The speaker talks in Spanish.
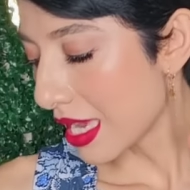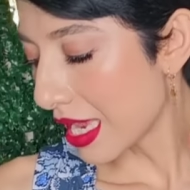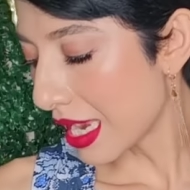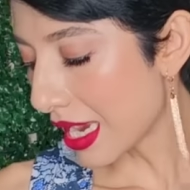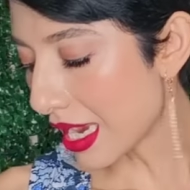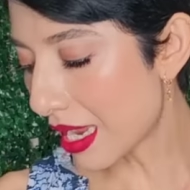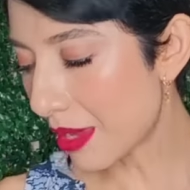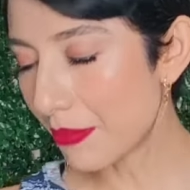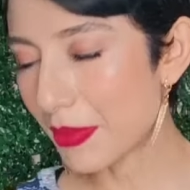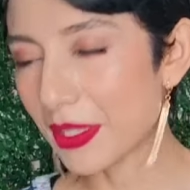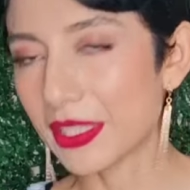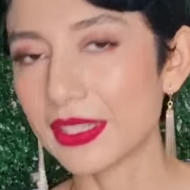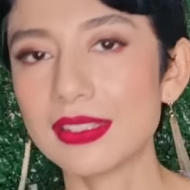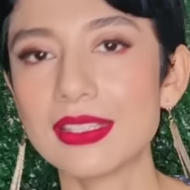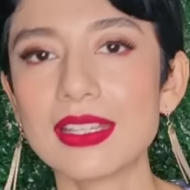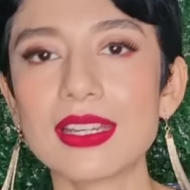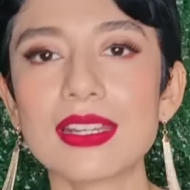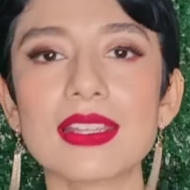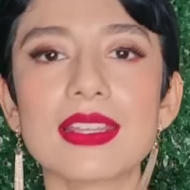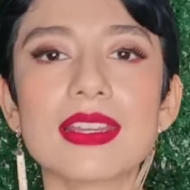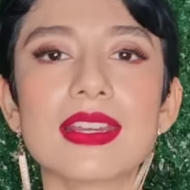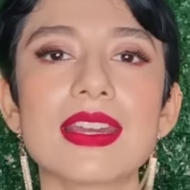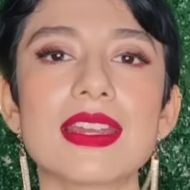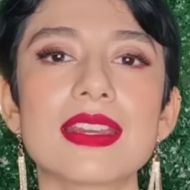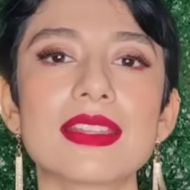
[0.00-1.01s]
La Pantera
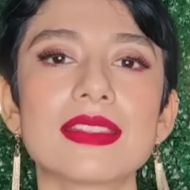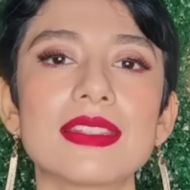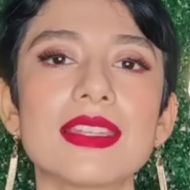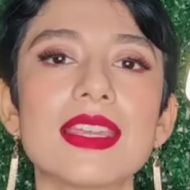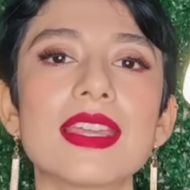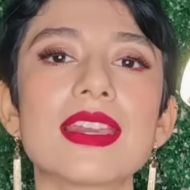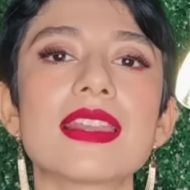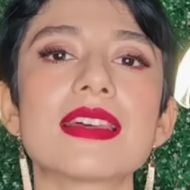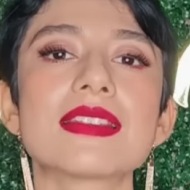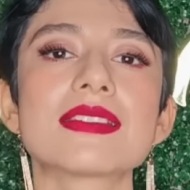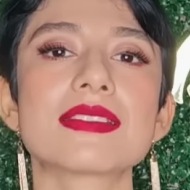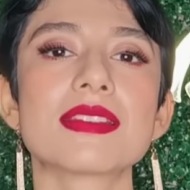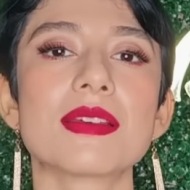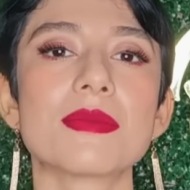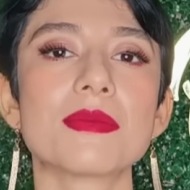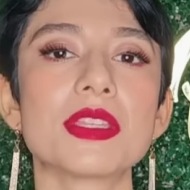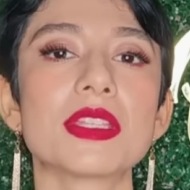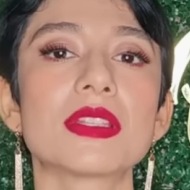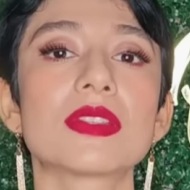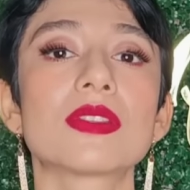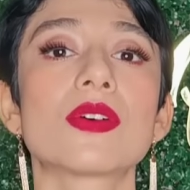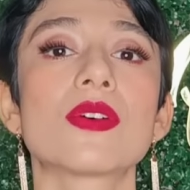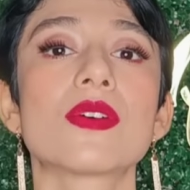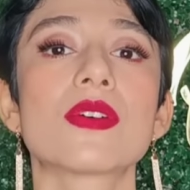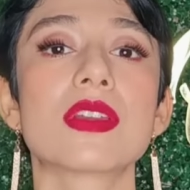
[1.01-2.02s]
de Cartier,
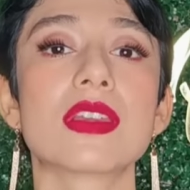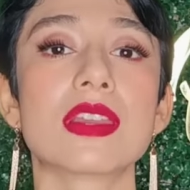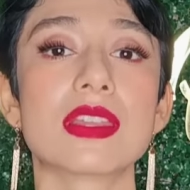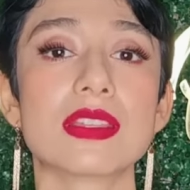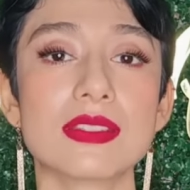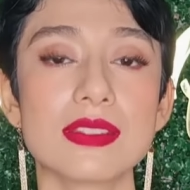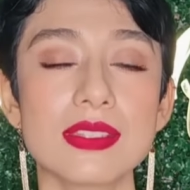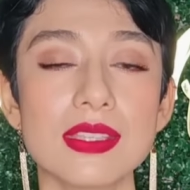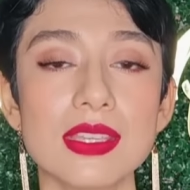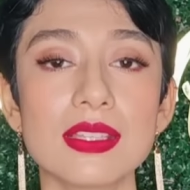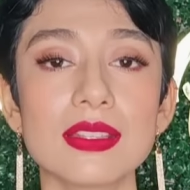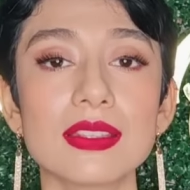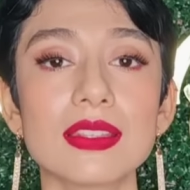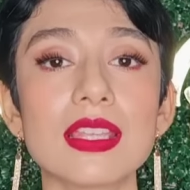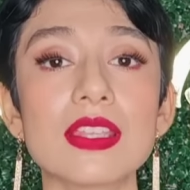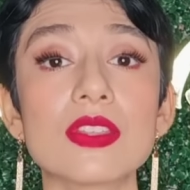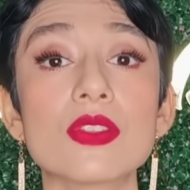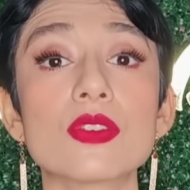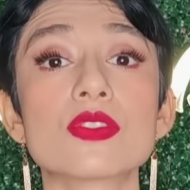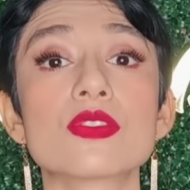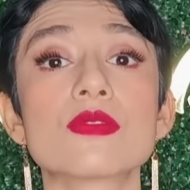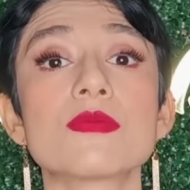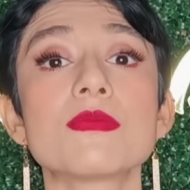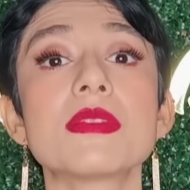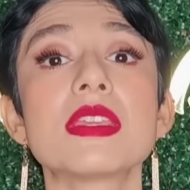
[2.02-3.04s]
lanzamiento reciente
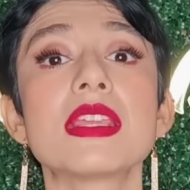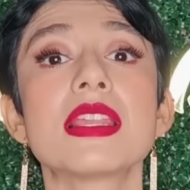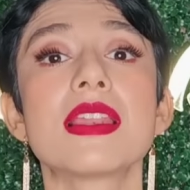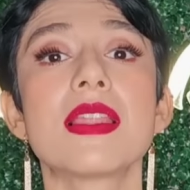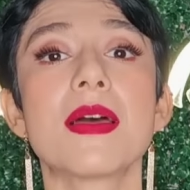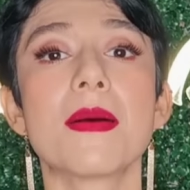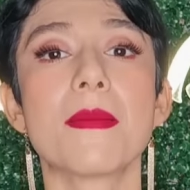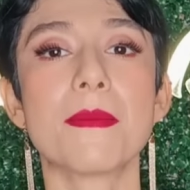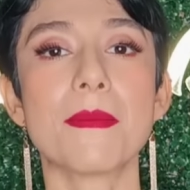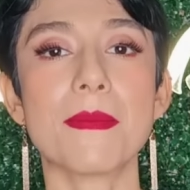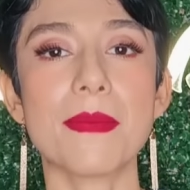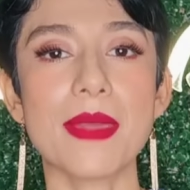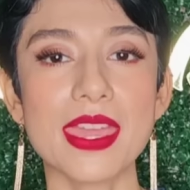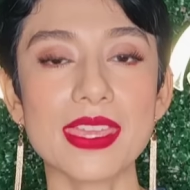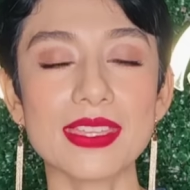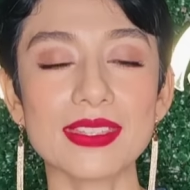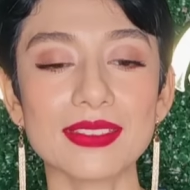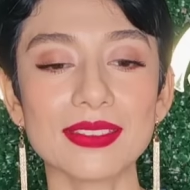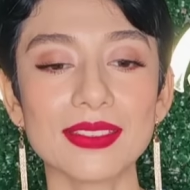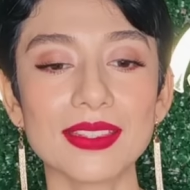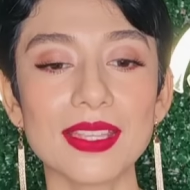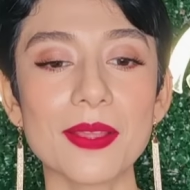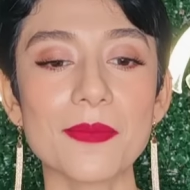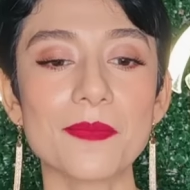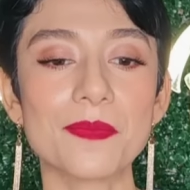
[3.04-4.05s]

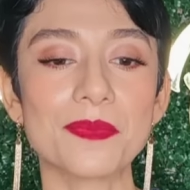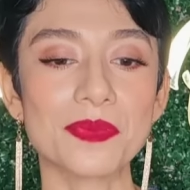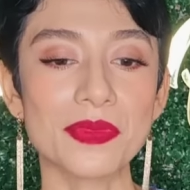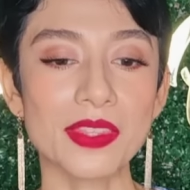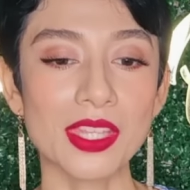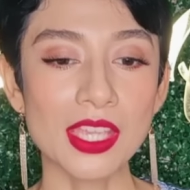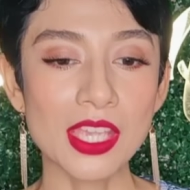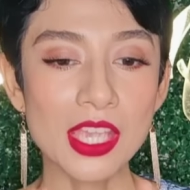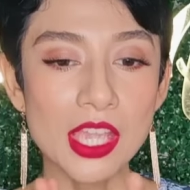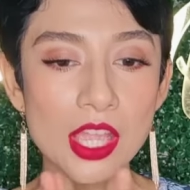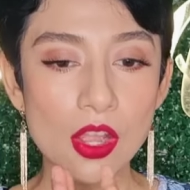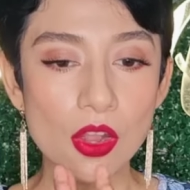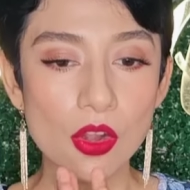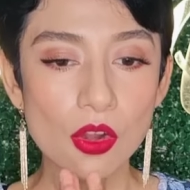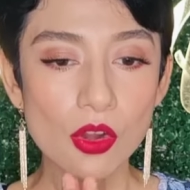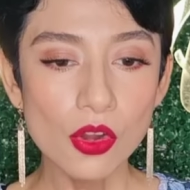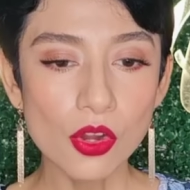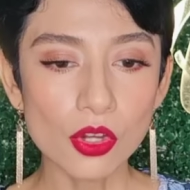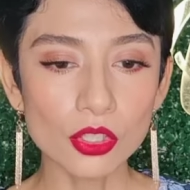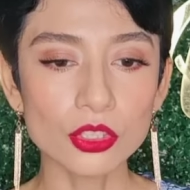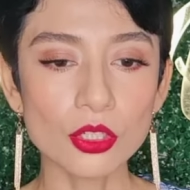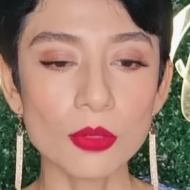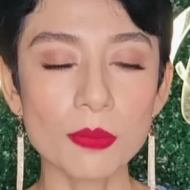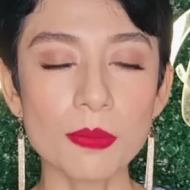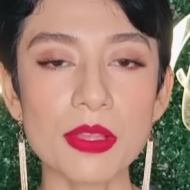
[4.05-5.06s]
2020.
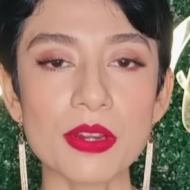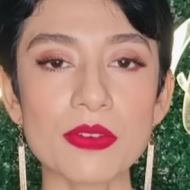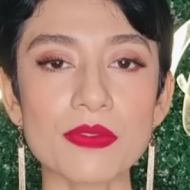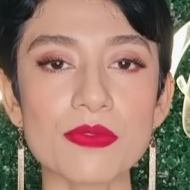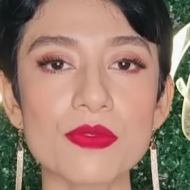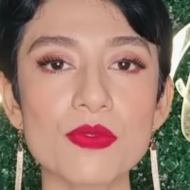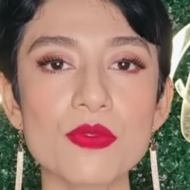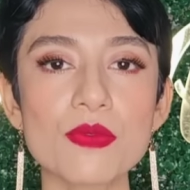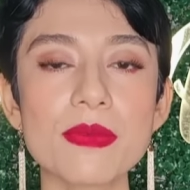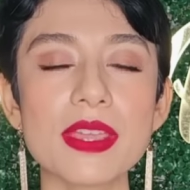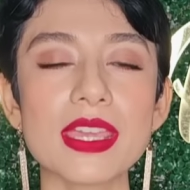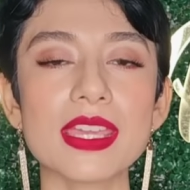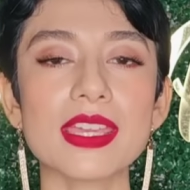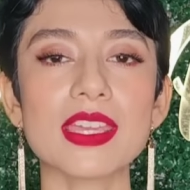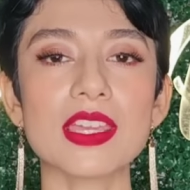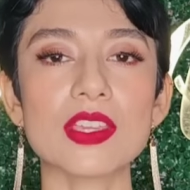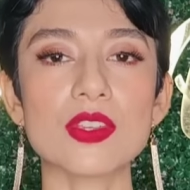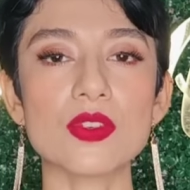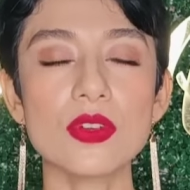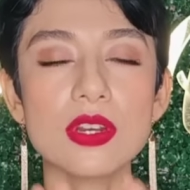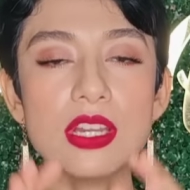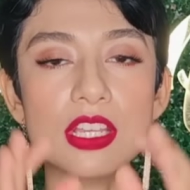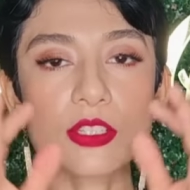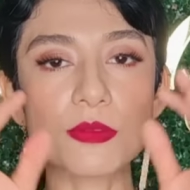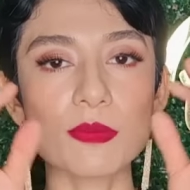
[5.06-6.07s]
Otro perfume que
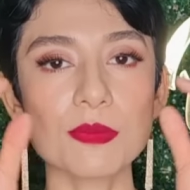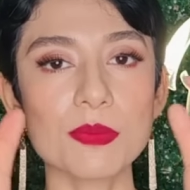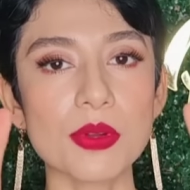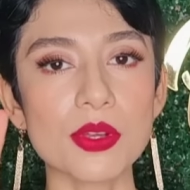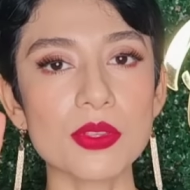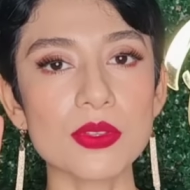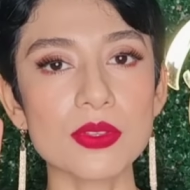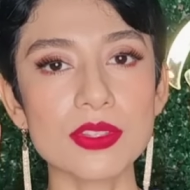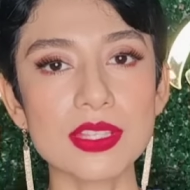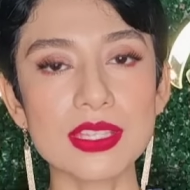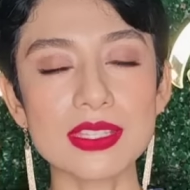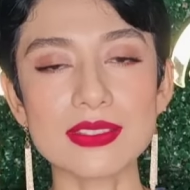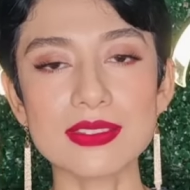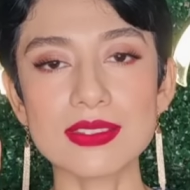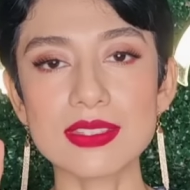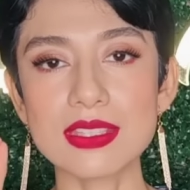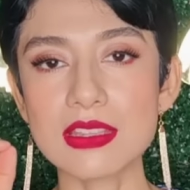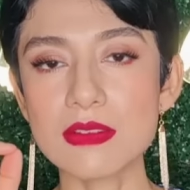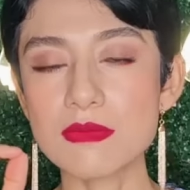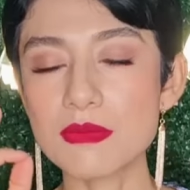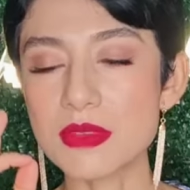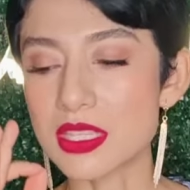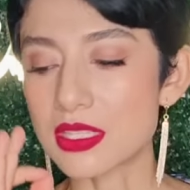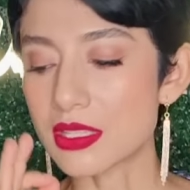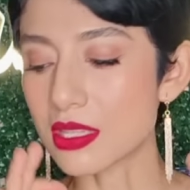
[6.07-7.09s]
yo les puedo
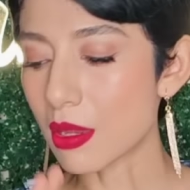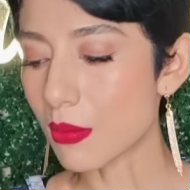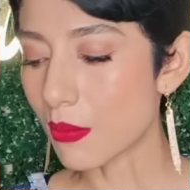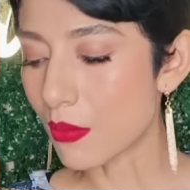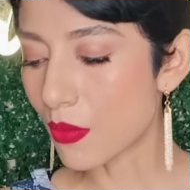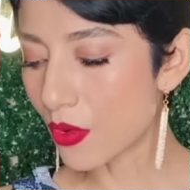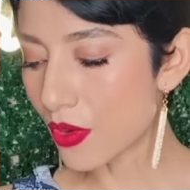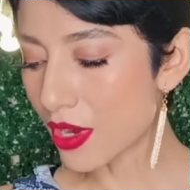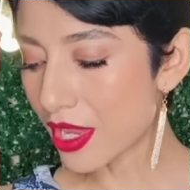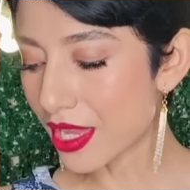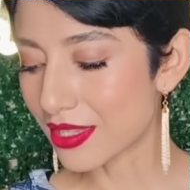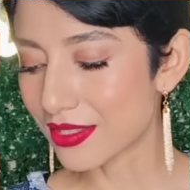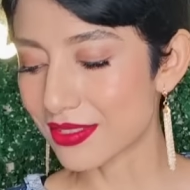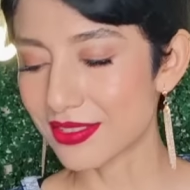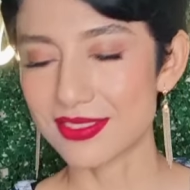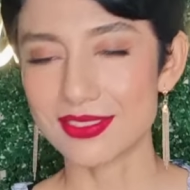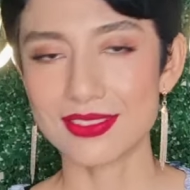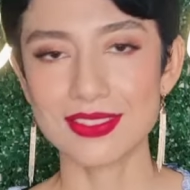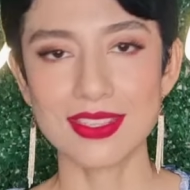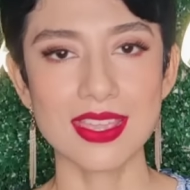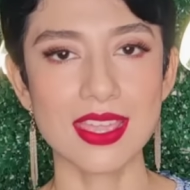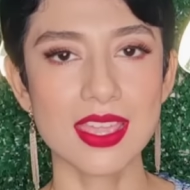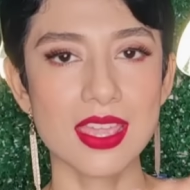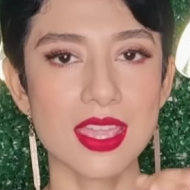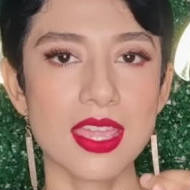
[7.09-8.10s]
decir, mis
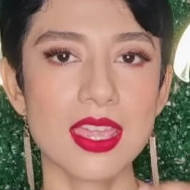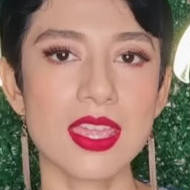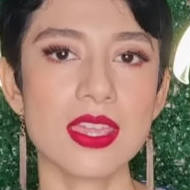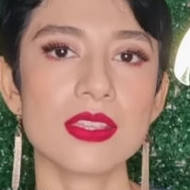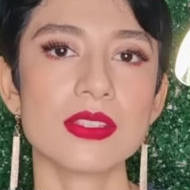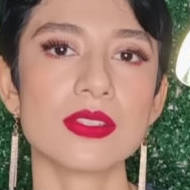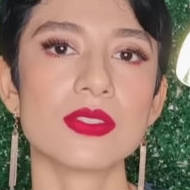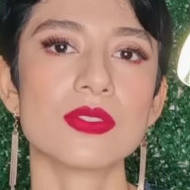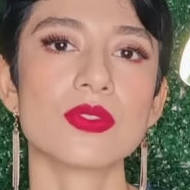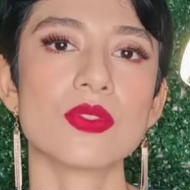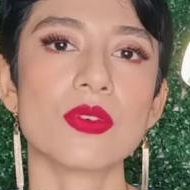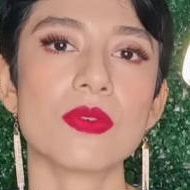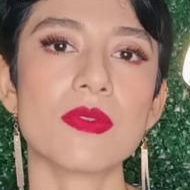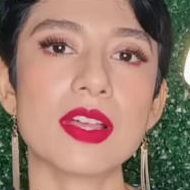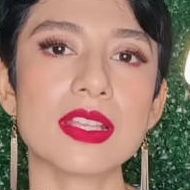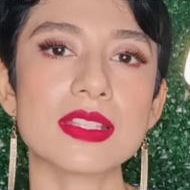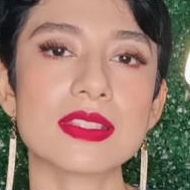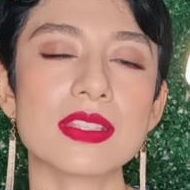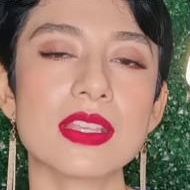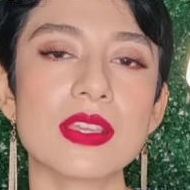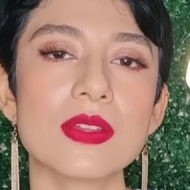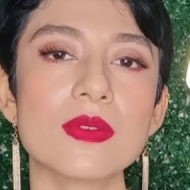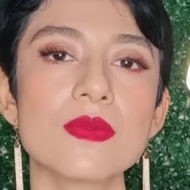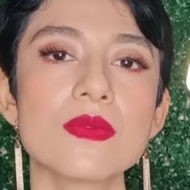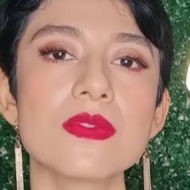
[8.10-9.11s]
amores, esto va a
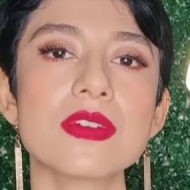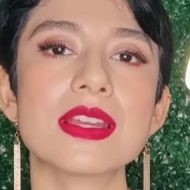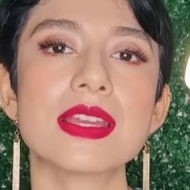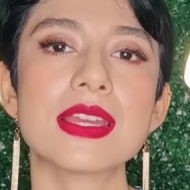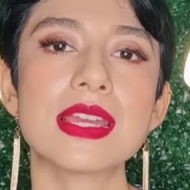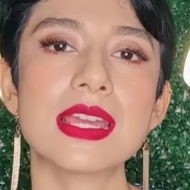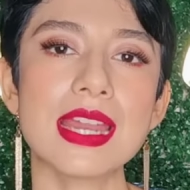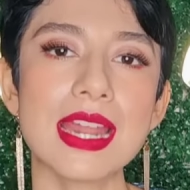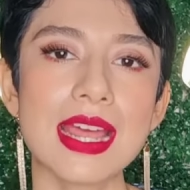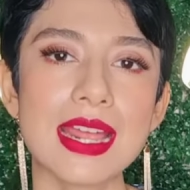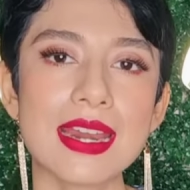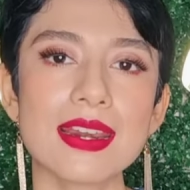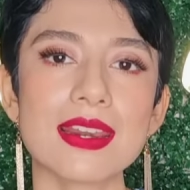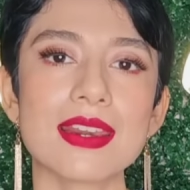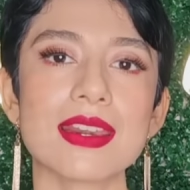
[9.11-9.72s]
ser un gran